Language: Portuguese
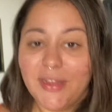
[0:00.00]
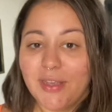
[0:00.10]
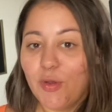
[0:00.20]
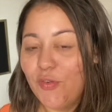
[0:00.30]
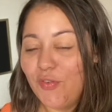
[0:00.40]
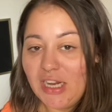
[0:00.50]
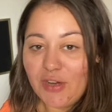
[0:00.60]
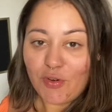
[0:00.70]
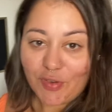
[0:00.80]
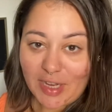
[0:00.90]
Igual eu falei,
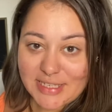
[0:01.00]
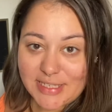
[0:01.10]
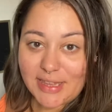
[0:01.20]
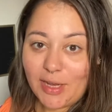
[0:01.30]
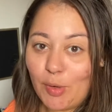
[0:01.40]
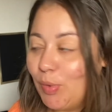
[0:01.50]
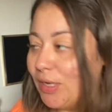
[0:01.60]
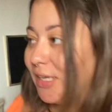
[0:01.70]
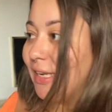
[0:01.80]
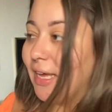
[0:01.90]
eu vou ficar esse tempo
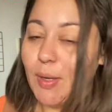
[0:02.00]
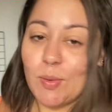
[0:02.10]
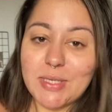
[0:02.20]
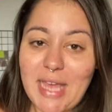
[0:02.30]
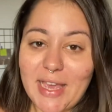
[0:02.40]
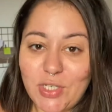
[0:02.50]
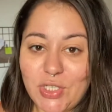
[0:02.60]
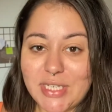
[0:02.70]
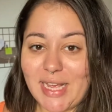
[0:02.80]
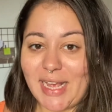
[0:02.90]
ali, né, uns 10
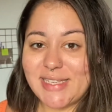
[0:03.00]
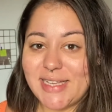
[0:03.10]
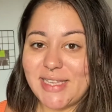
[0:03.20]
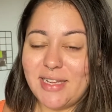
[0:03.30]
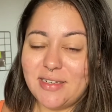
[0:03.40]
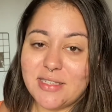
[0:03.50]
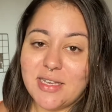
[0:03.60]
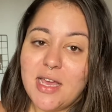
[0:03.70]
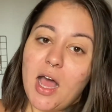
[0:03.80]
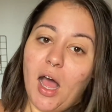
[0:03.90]
dias na casa deles,
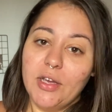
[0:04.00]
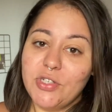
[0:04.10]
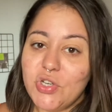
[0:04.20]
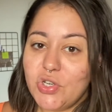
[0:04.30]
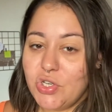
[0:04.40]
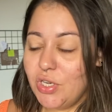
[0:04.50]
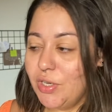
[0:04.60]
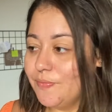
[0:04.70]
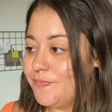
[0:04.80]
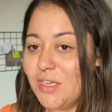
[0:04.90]
antes
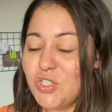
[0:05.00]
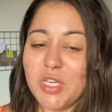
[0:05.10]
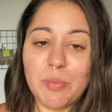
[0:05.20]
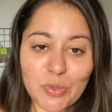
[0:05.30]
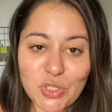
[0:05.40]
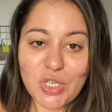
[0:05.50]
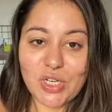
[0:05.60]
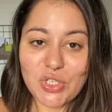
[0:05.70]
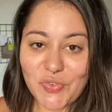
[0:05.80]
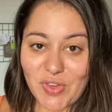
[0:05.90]
de, de ir pro
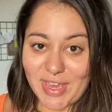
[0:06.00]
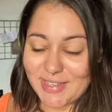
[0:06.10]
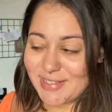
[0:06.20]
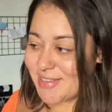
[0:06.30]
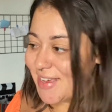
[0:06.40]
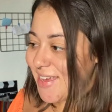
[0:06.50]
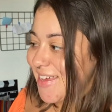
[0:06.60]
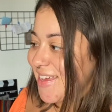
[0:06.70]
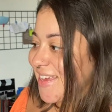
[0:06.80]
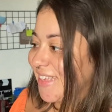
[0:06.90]
Chile de vez.
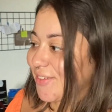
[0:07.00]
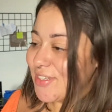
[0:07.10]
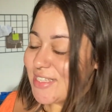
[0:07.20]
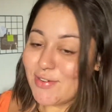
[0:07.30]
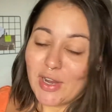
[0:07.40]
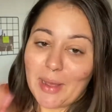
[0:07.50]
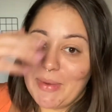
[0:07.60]
Então, assim, eu acabei